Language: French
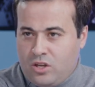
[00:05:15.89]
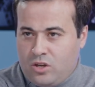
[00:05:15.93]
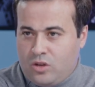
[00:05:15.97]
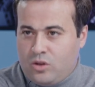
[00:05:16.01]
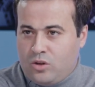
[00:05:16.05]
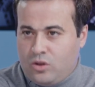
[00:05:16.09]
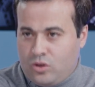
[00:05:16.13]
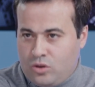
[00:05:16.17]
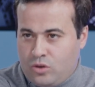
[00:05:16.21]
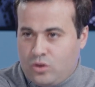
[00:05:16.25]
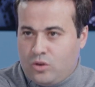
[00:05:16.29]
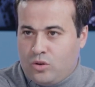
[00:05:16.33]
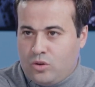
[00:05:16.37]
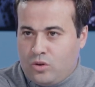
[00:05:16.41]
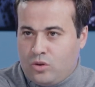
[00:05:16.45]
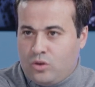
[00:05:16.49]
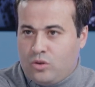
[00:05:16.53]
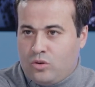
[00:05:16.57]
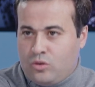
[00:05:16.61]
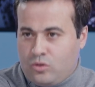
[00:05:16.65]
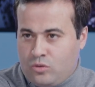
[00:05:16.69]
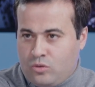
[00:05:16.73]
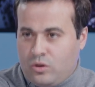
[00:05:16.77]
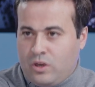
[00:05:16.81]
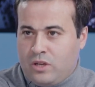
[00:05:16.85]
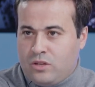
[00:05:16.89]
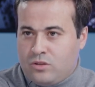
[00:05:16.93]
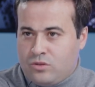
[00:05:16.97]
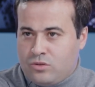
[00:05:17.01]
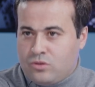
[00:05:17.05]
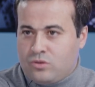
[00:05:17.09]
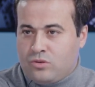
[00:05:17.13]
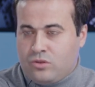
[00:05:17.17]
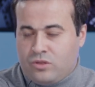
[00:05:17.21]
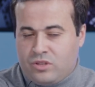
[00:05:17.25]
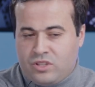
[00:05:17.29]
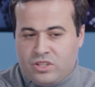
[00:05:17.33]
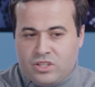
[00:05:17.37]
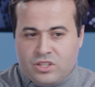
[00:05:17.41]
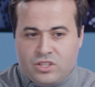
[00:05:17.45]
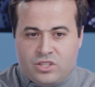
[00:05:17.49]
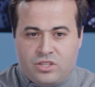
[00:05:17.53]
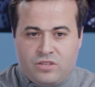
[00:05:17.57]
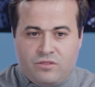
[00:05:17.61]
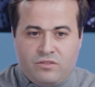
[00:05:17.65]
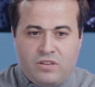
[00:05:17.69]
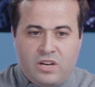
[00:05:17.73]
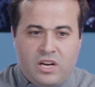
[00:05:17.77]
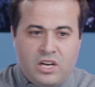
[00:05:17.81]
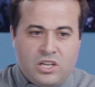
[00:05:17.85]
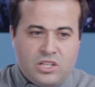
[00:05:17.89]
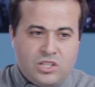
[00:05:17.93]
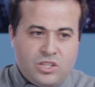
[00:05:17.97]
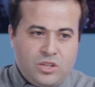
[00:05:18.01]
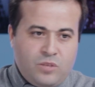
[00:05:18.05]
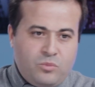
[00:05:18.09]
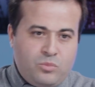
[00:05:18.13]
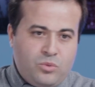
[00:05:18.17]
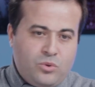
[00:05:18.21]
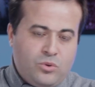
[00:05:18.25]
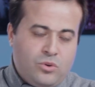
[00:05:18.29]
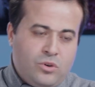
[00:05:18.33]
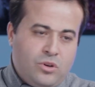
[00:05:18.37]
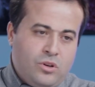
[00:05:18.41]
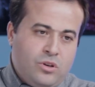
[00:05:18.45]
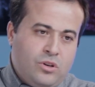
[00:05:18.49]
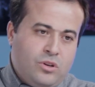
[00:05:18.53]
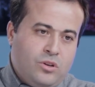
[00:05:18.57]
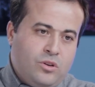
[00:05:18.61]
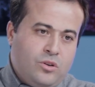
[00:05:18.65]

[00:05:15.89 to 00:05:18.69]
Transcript: se, ouais, se sont dirigés vers Alger pour,